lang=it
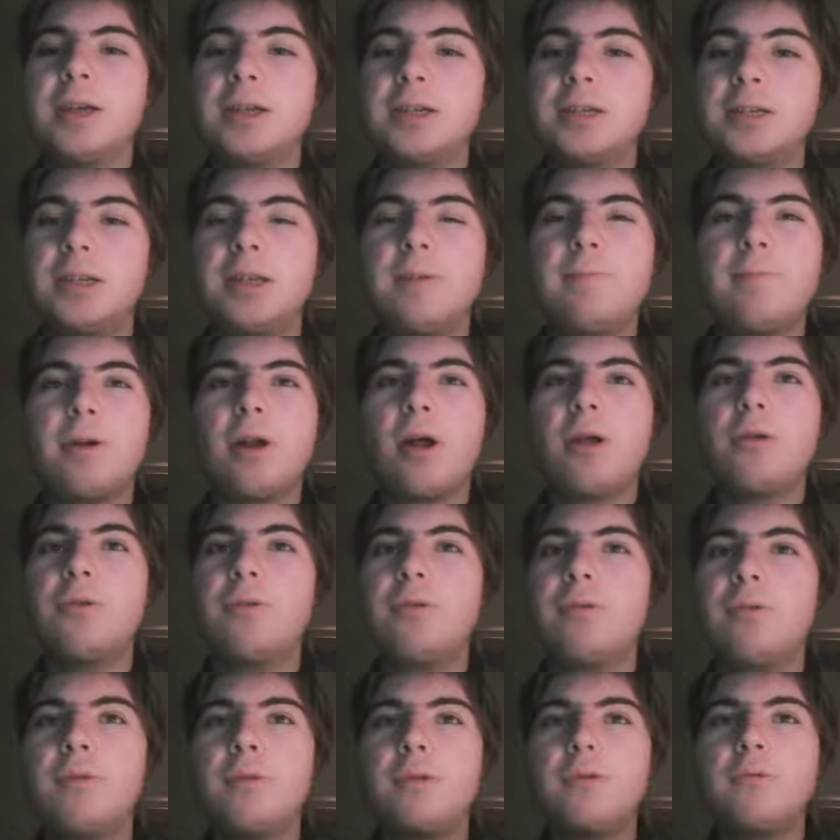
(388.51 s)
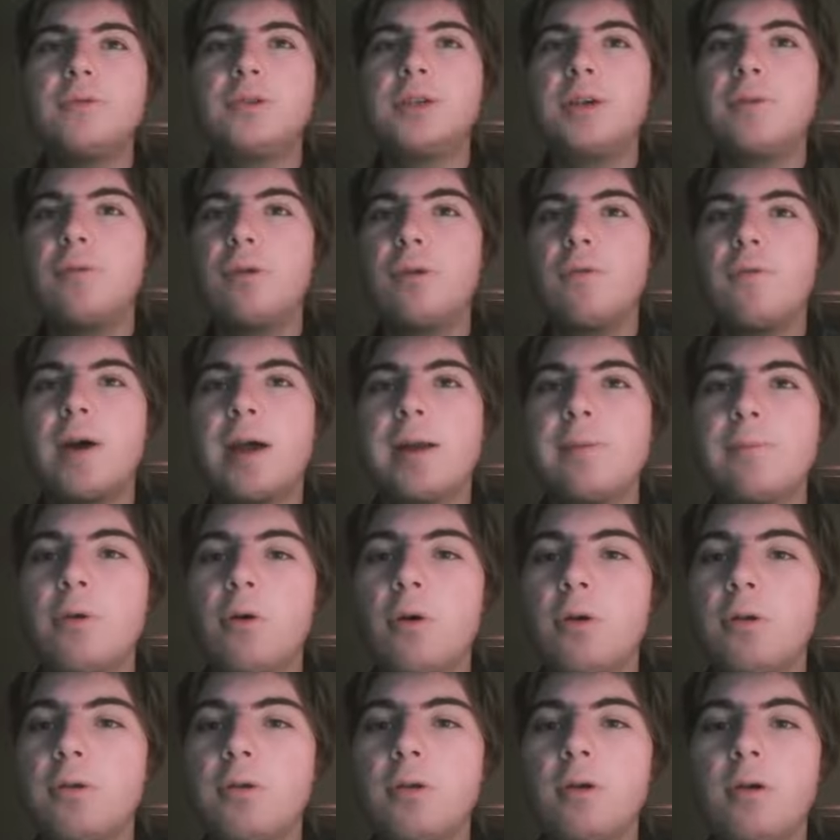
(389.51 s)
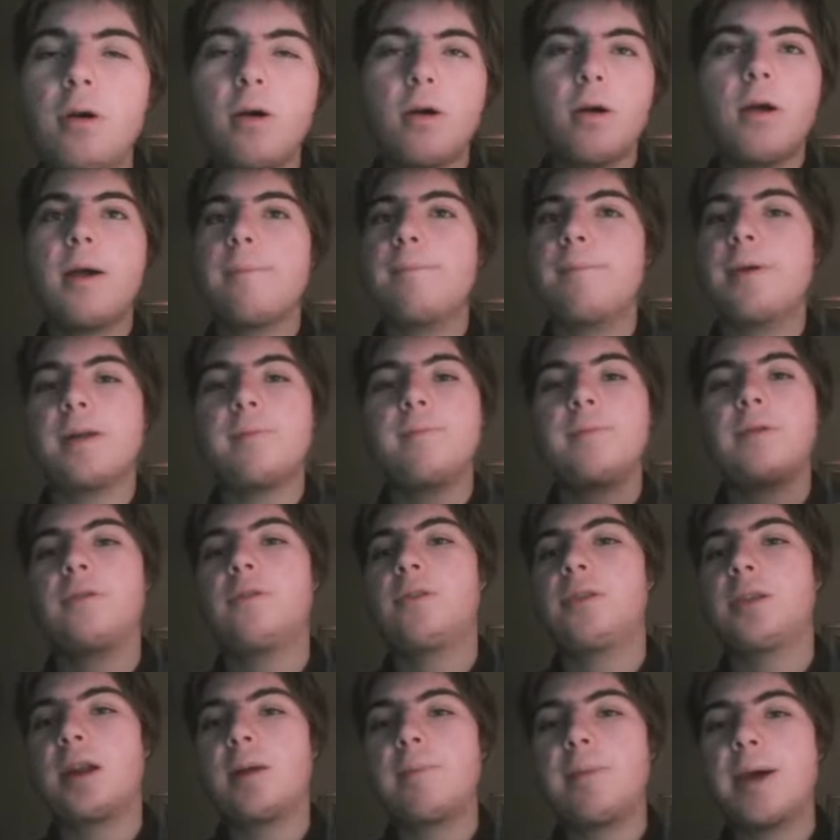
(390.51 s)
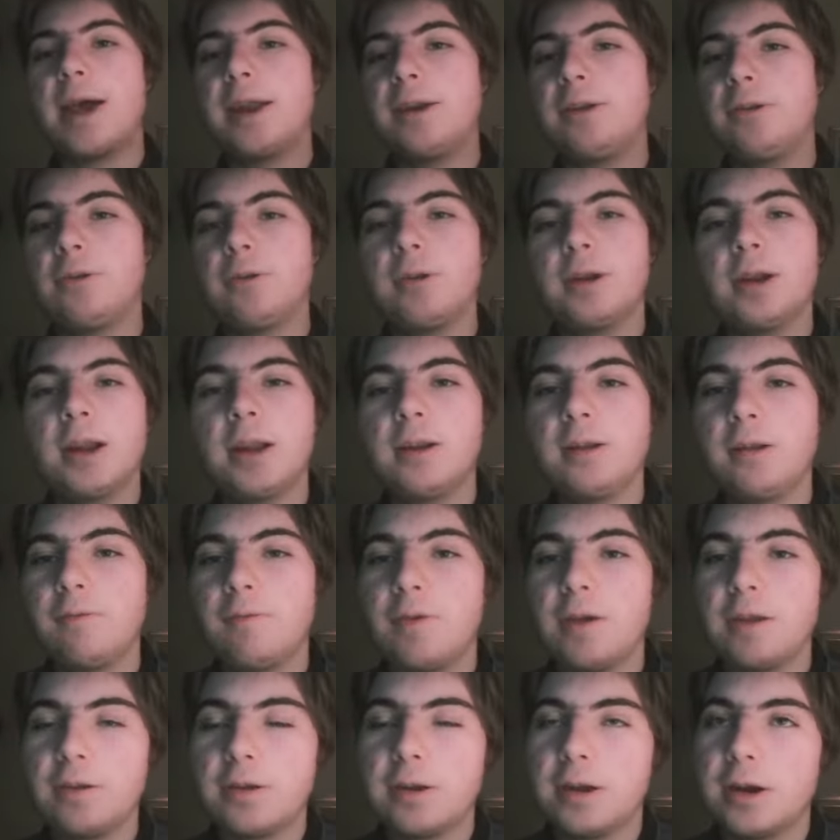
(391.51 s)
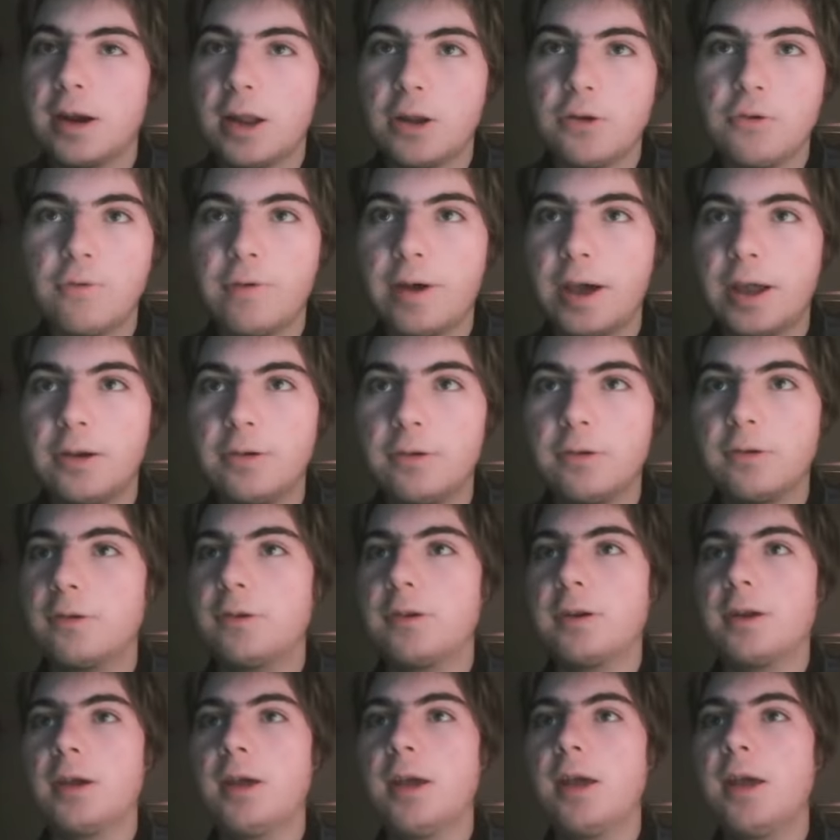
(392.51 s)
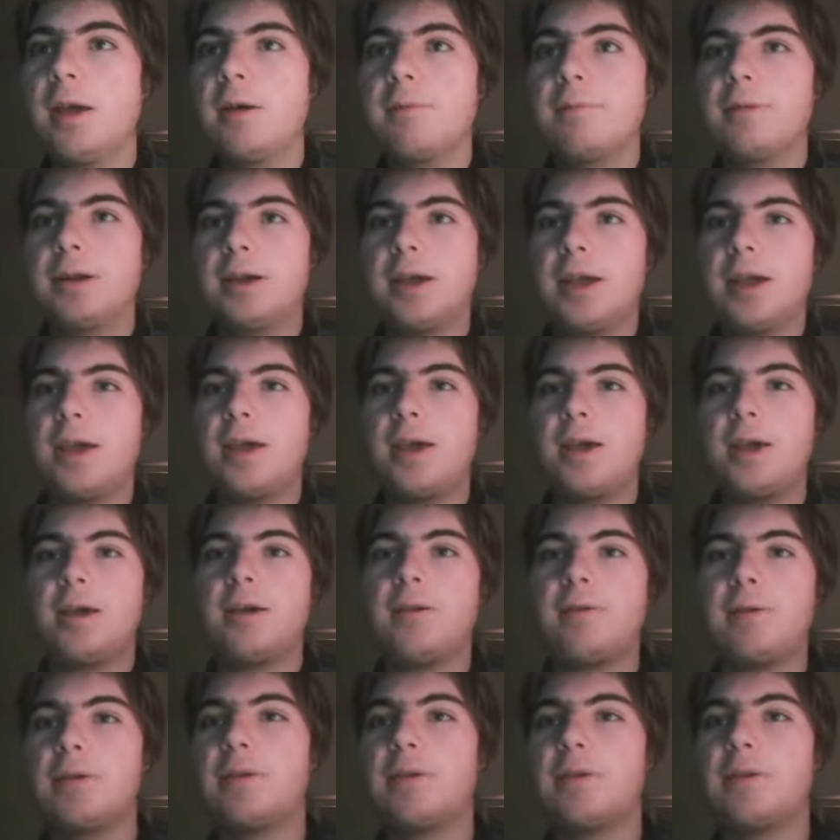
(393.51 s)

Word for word: sì però non riuscivano a fare molto per stramerito della difesa della Juventus perché eh,